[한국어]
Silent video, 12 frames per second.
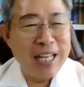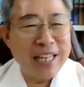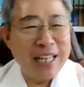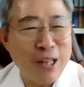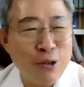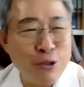
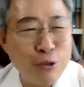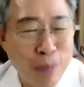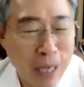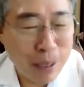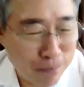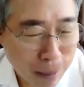나눠
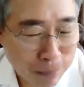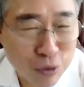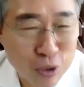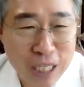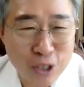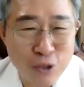배 밥도
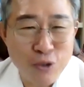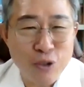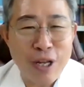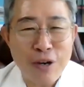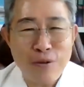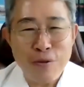사주기도
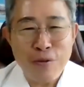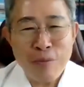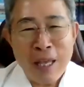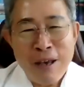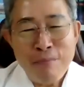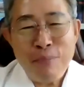하고
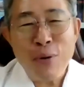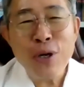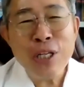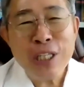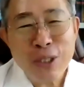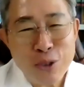
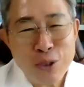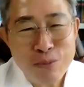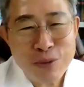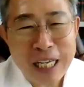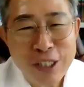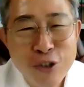포인트도 좀
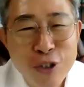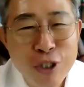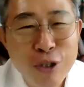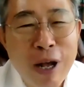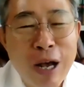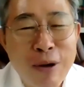
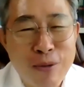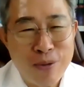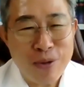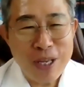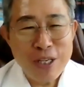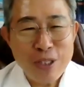싸주기도 하고
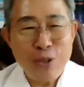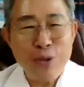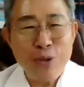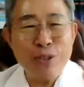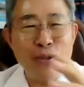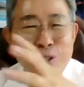
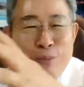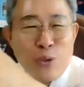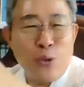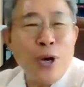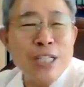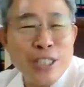조직을 좀
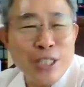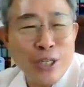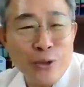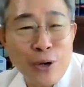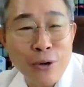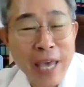
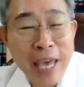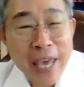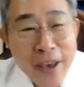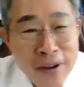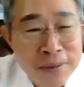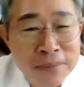도와주기도 하고
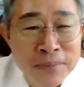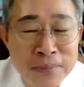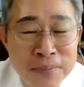해요.